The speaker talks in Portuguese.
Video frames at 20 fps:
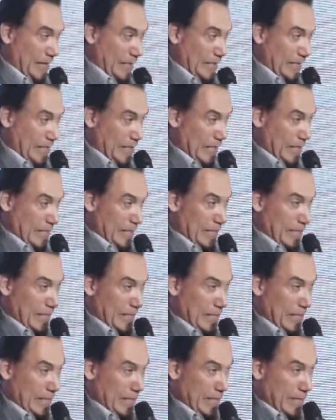e
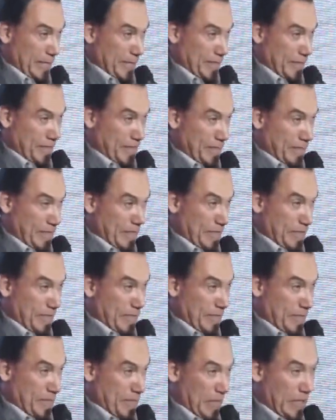ela
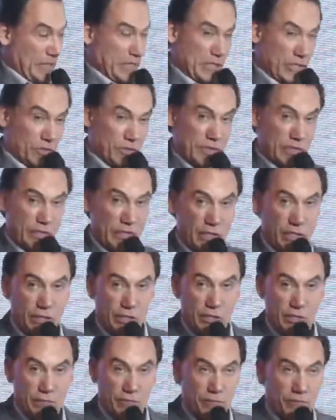me disse o
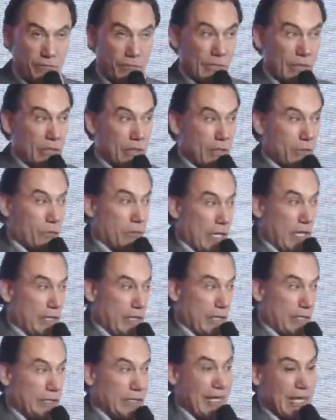seguinte:
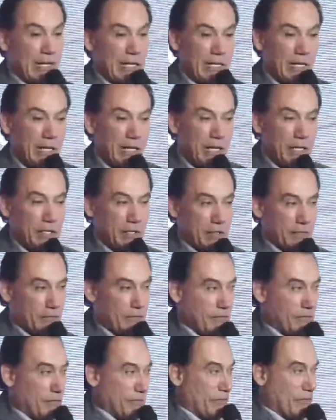pai, aqui é lei,